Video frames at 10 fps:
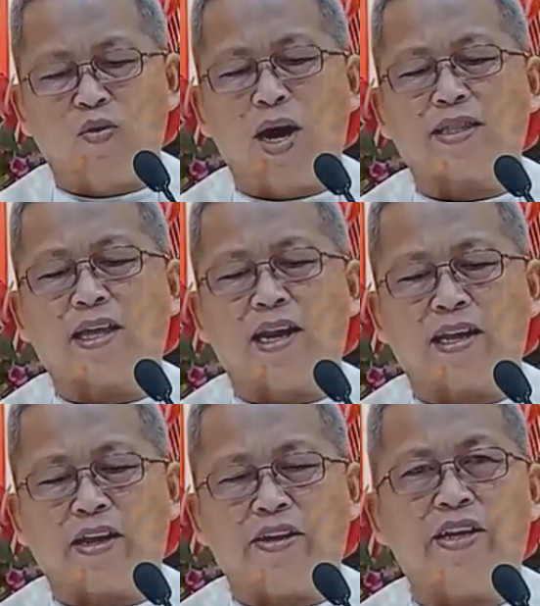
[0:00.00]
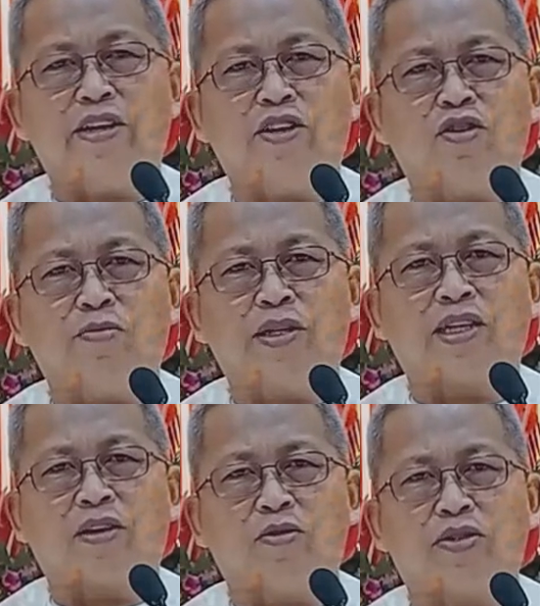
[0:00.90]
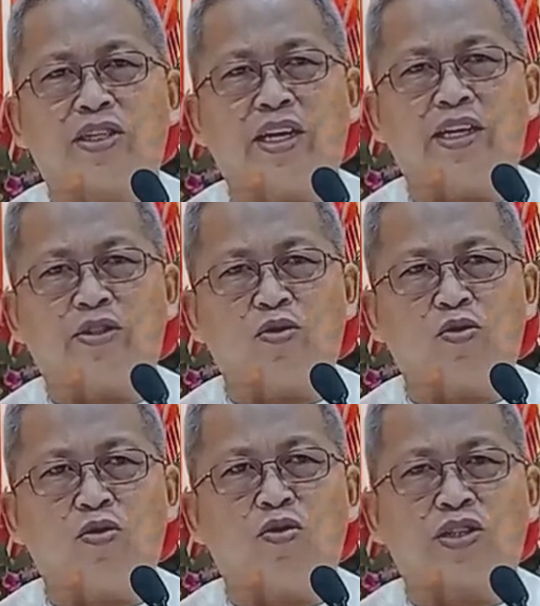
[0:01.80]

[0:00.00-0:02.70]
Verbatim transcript: buhata lang gid ninyo bisag unsay isugo